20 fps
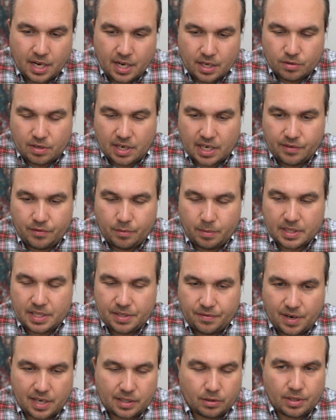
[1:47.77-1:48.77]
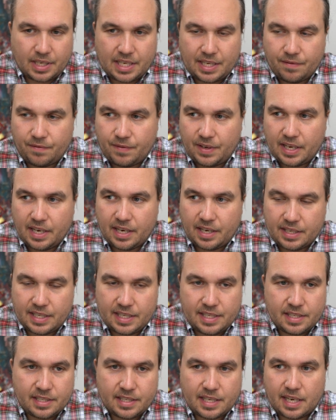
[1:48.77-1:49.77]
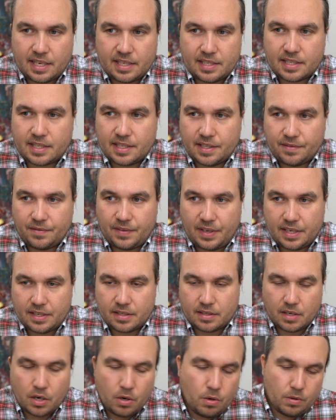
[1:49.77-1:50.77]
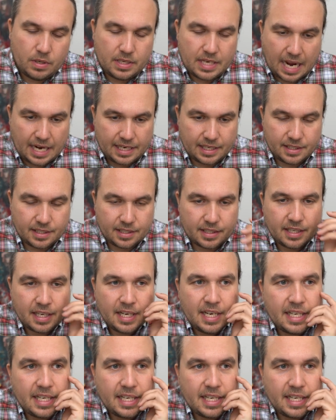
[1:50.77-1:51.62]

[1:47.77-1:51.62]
So eine, wo man sich fragt, okay, wer ist es gewesen? Who done it?